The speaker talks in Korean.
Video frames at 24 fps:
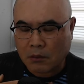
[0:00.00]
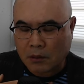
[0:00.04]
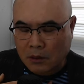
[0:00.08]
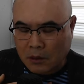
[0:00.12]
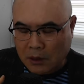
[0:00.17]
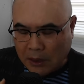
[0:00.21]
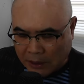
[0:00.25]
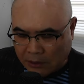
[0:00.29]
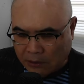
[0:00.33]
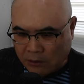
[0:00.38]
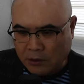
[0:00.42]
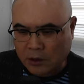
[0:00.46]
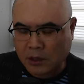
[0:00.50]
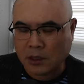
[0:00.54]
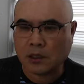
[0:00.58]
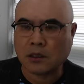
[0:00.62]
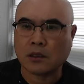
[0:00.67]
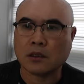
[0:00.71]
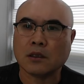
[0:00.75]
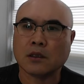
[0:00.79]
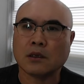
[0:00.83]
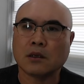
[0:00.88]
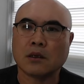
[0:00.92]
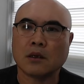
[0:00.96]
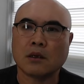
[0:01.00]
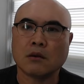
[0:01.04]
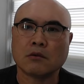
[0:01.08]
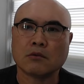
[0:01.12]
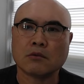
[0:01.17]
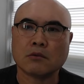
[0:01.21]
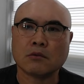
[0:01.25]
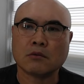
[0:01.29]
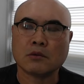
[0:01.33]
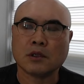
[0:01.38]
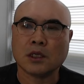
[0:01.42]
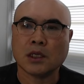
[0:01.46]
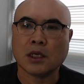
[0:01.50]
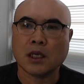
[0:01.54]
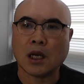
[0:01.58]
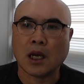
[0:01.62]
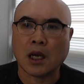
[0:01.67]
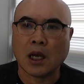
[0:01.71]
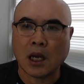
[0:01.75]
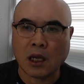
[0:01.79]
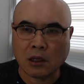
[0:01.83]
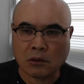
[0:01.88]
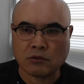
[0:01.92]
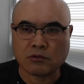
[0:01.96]
당연히 우리
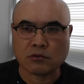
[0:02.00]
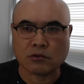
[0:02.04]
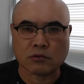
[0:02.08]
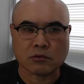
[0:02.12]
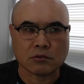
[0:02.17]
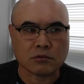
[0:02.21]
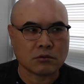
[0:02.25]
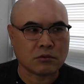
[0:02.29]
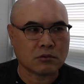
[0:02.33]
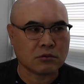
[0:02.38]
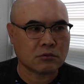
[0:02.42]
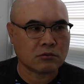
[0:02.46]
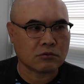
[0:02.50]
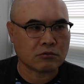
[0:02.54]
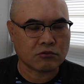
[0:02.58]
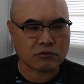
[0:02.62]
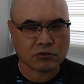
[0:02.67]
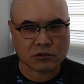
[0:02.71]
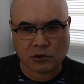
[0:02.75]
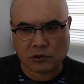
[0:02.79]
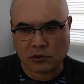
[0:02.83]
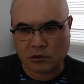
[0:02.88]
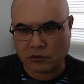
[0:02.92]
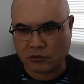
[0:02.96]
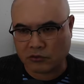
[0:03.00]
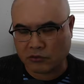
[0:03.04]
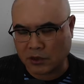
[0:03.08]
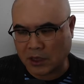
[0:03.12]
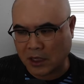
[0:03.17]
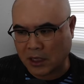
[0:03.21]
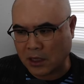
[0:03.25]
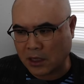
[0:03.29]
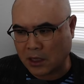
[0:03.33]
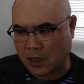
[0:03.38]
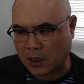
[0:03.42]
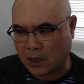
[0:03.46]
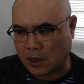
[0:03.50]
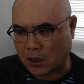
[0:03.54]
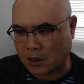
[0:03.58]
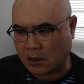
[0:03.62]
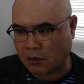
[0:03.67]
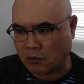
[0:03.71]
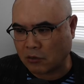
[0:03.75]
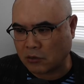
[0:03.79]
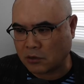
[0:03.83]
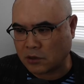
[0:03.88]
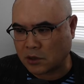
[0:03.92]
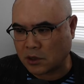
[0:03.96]
한국 국적
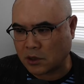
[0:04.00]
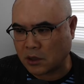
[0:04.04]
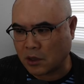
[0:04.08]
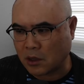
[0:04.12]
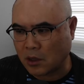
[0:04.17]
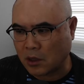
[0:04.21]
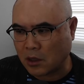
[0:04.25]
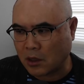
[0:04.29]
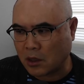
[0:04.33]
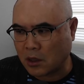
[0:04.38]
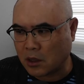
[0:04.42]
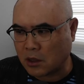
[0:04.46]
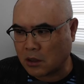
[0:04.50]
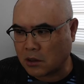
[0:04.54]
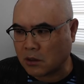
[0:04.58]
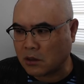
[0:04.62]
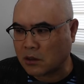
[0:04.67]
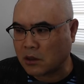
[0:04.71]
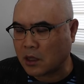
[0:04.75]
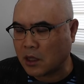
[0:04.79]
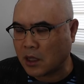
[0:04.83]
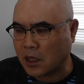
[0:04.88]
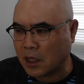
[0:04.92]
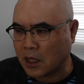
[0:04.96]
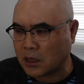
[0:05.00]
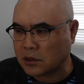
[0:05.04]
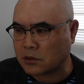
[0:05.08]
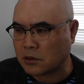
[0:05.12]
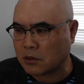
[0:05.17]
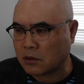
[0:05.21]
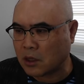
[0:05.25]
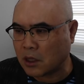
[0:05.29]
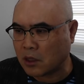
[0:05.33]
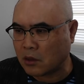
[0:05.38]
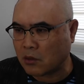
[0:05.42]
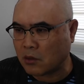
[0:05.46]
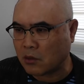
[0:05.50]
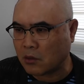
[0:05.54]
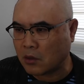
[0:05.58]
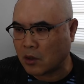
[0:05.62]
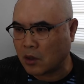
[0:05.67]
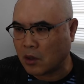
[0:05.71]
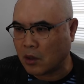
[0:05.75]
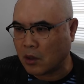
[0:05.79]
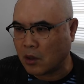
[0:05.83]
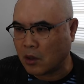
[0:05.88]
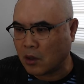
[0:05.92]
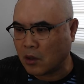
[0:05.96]
선수다라고 이제 그렇게 해석하고
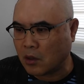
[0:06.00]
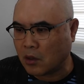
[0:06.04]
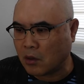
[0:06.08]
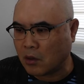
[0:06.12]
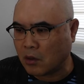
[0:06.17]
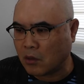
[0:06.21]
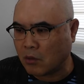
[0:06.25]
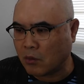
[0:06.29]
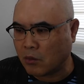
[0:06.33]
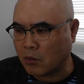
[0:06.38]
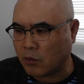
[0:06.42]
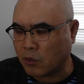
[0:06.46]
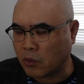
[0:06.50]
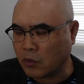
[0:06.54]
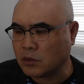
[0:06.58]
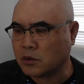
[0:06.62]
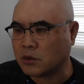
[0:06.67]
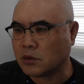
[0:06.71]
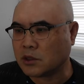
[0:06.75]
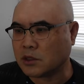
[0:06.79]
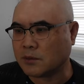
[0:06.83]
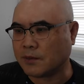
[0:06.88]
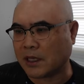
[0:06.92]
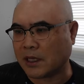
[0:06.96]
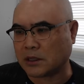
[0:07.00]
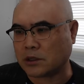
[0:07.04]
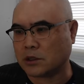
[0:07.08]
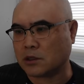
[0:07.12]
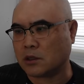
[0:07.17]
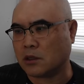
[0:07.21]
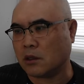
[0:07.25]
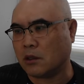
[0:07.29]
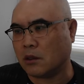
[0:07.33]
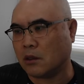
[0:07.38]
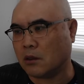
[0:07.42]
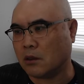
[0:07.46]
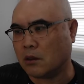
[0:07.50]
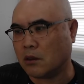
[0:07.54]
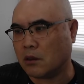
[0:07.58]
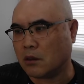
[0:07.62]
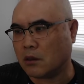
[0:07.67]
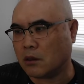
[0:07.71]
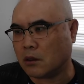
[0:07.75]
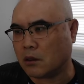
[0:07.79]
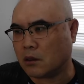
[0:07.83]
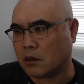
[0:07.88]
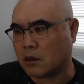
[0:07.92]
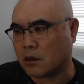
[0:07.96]
보는 것이 맞죠.
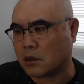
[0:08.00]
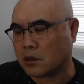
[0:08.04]
아,